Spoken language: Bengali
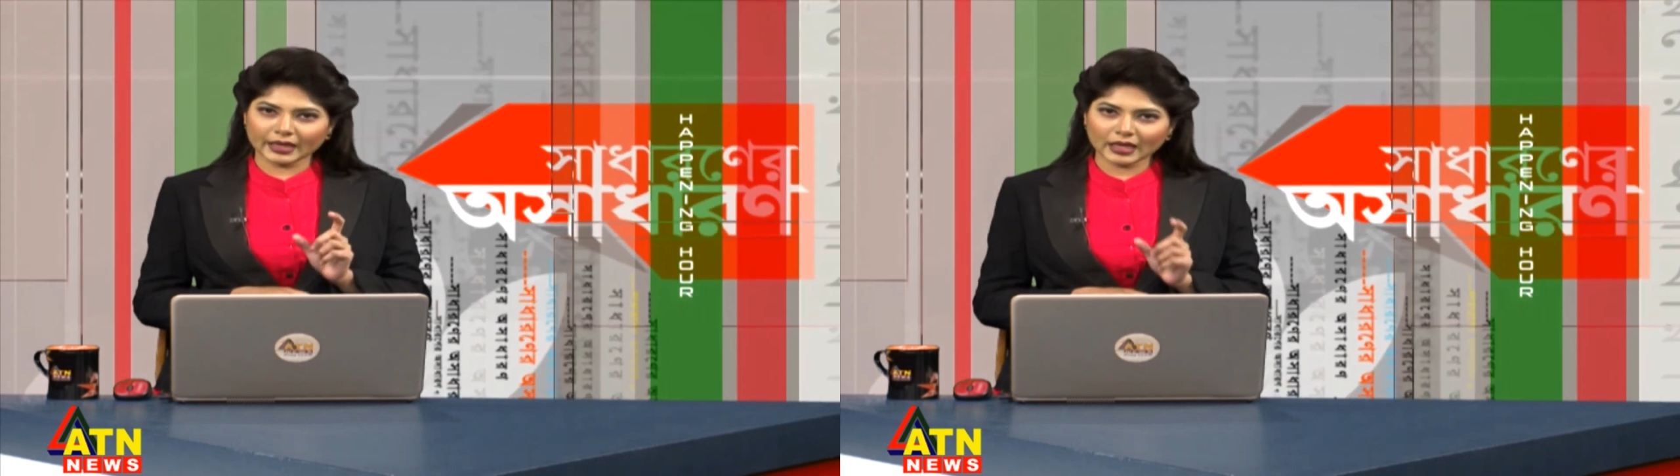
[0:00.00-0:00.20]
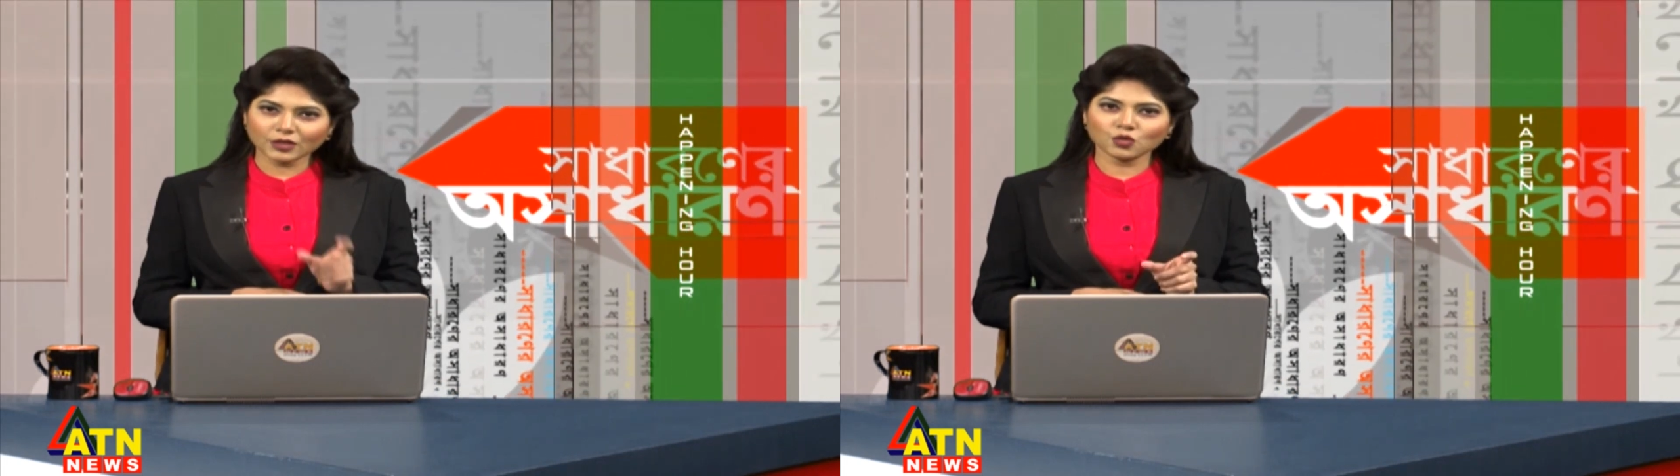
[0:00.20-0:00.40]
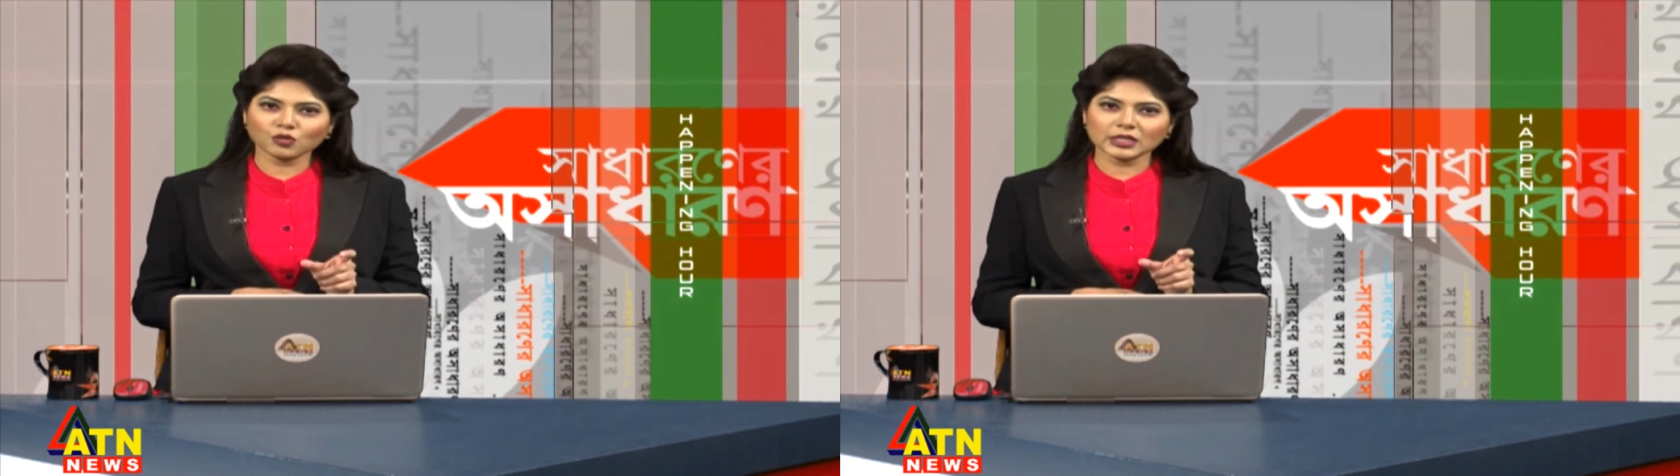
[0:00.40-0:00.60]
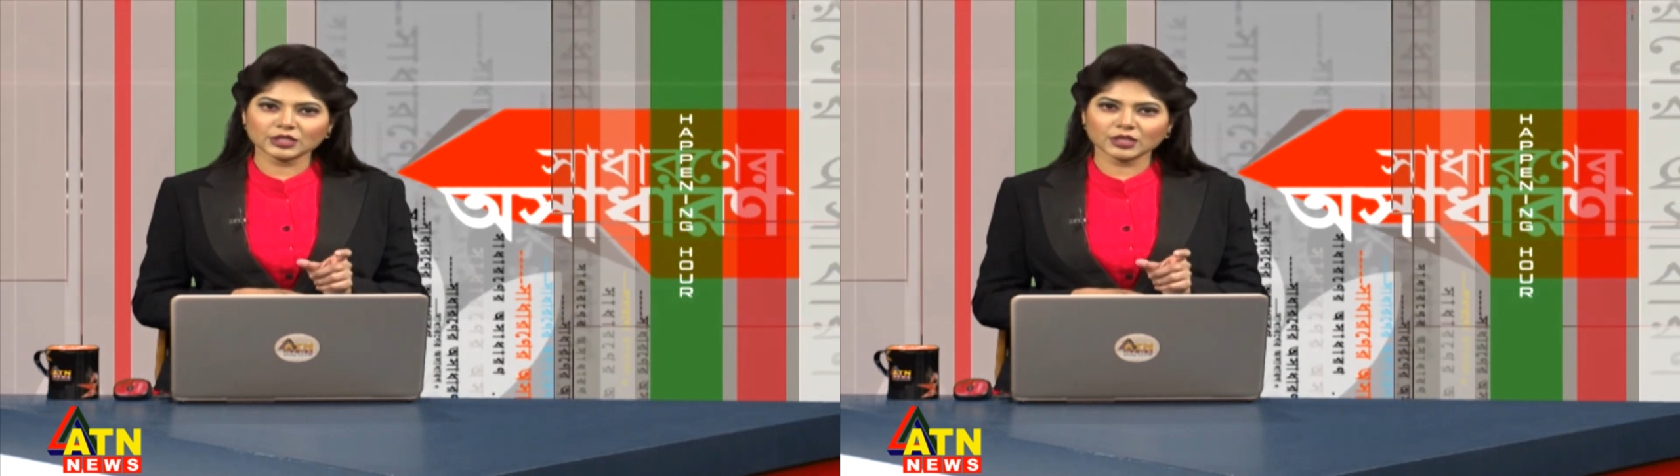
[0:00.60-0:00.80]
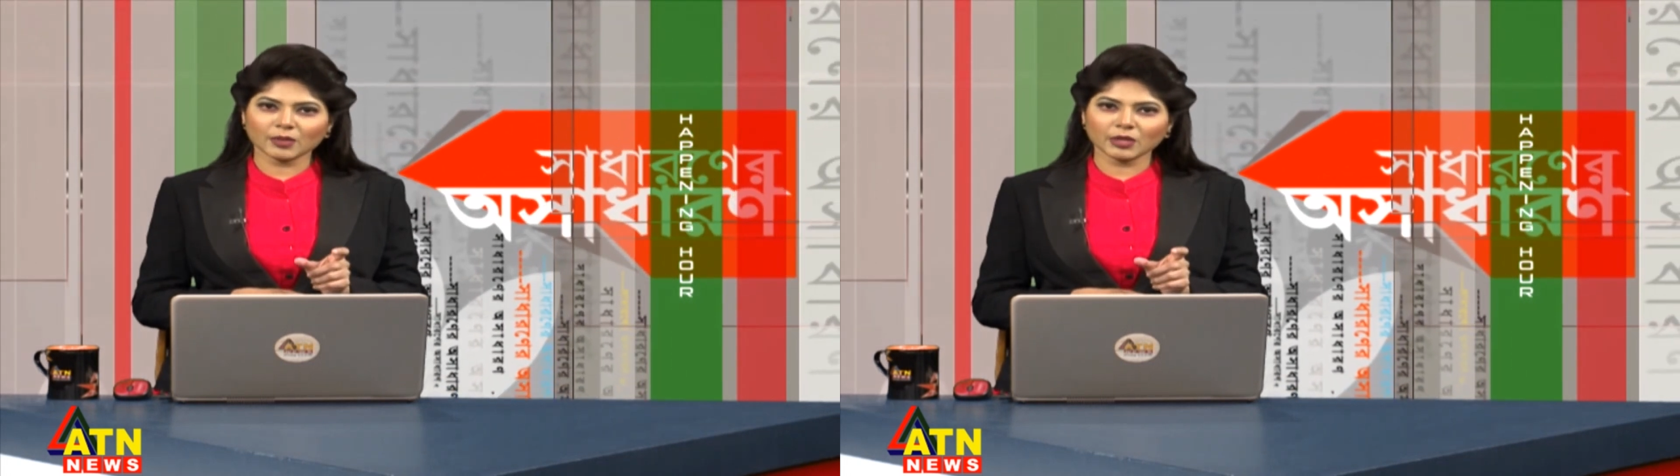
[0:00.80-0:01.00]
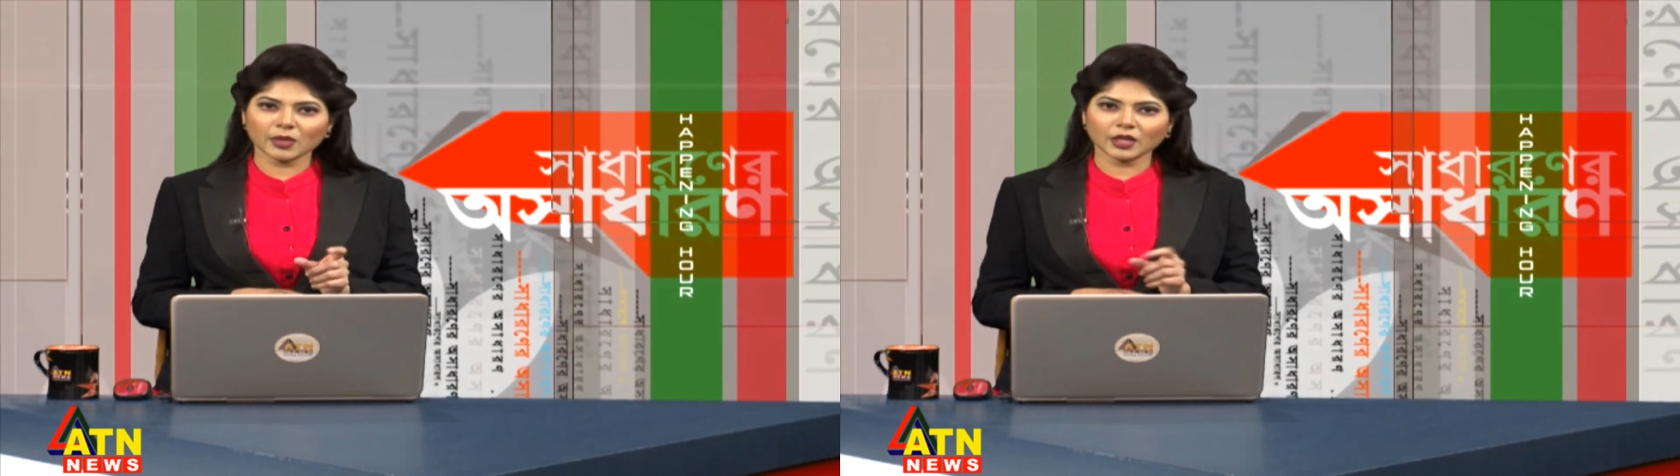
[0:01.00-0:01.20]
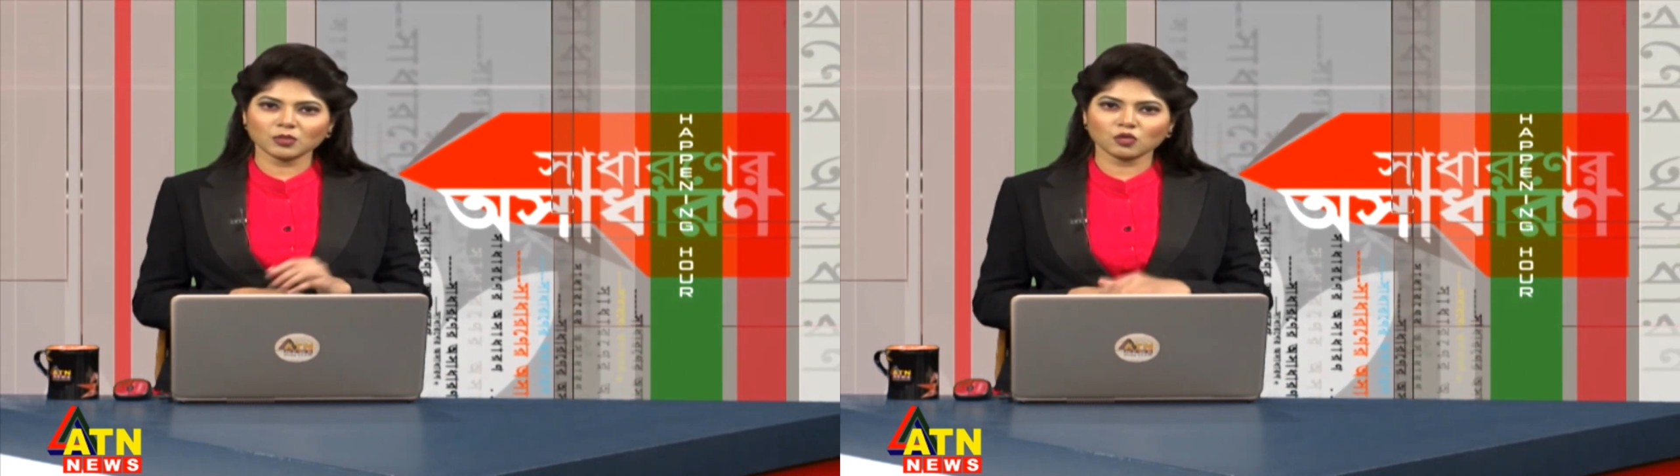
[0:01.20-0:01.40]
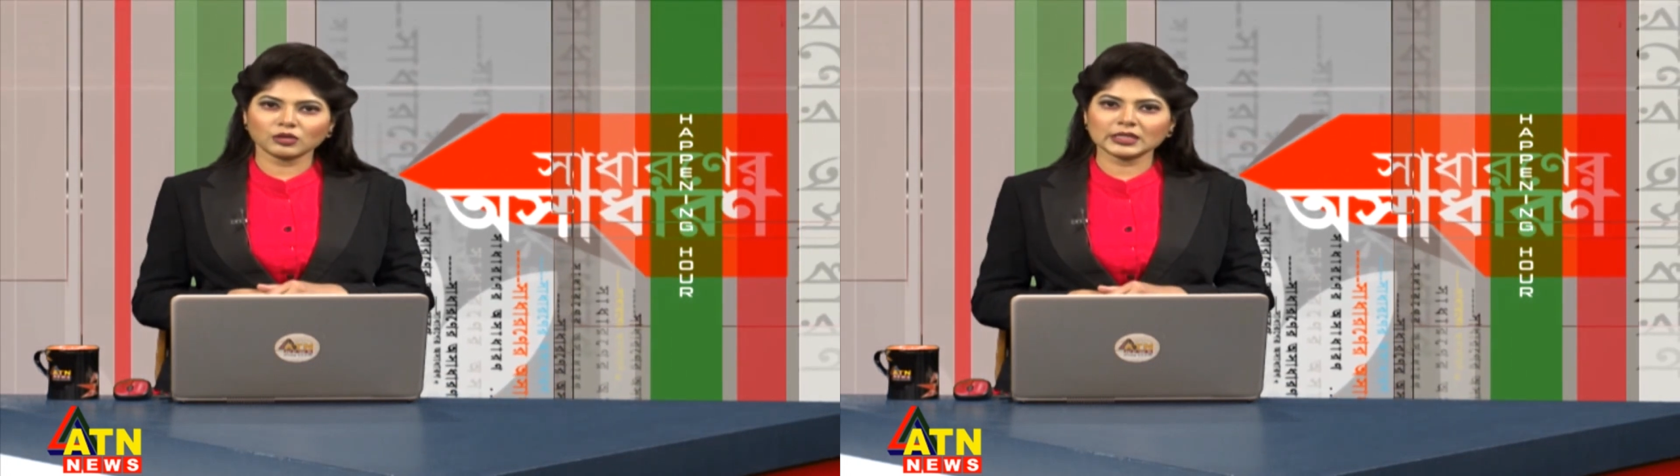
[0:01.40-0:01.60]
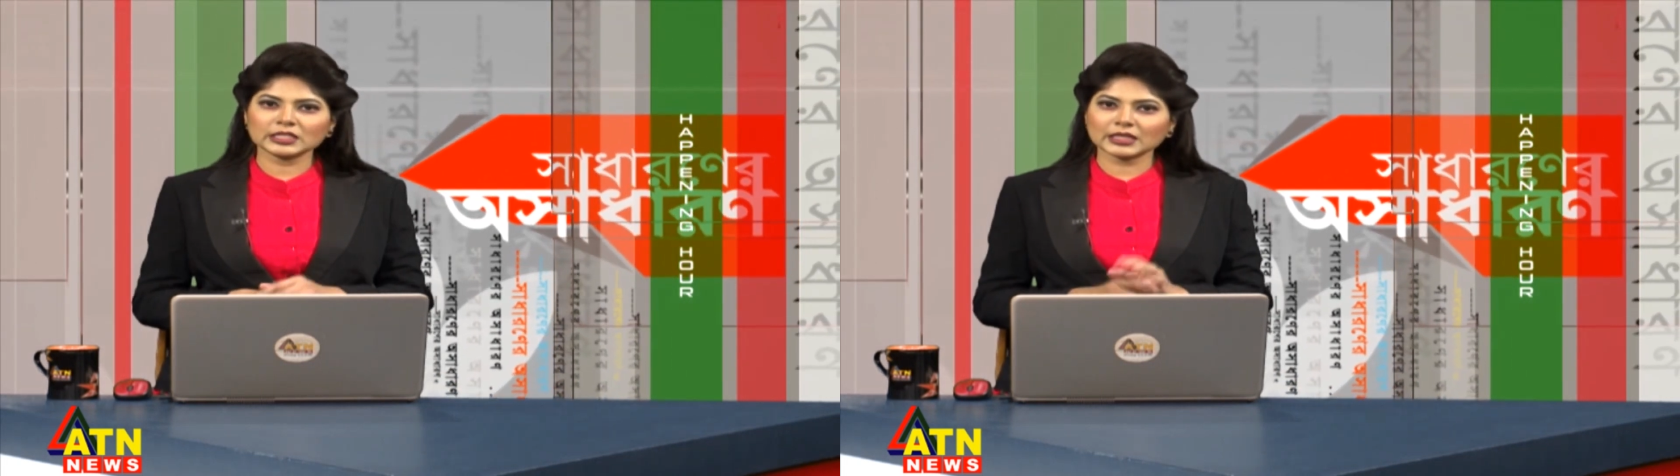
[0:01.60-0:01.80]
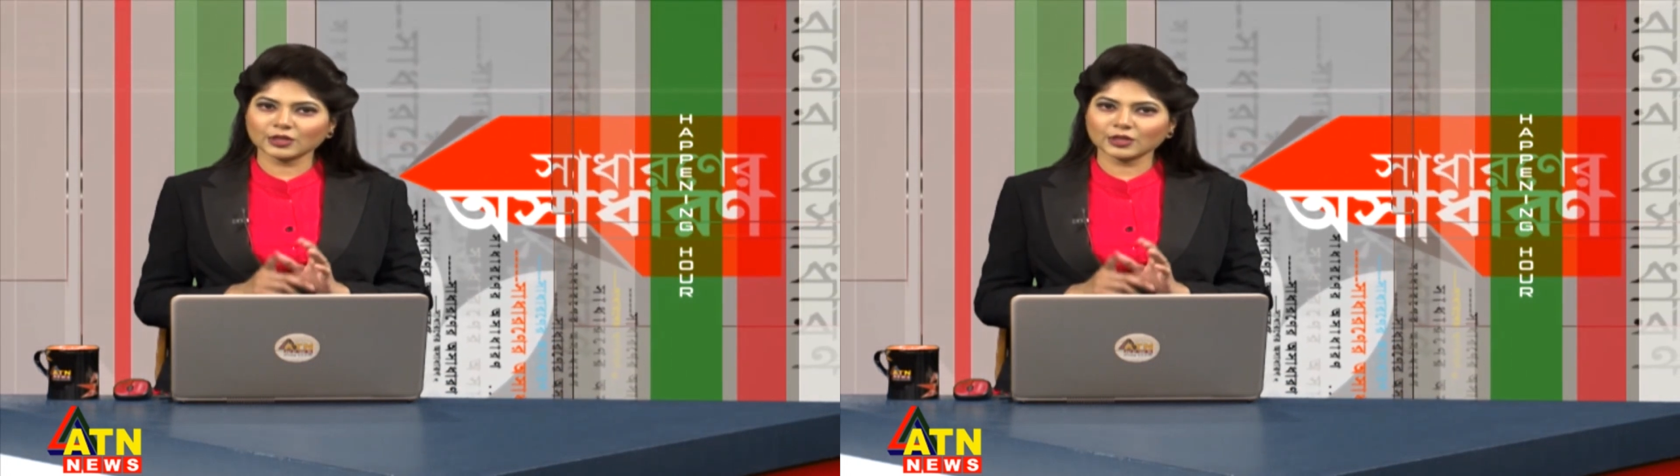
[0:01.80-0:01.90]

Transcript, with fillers: একাত্তরটি চীনা বিমানের মধ্যে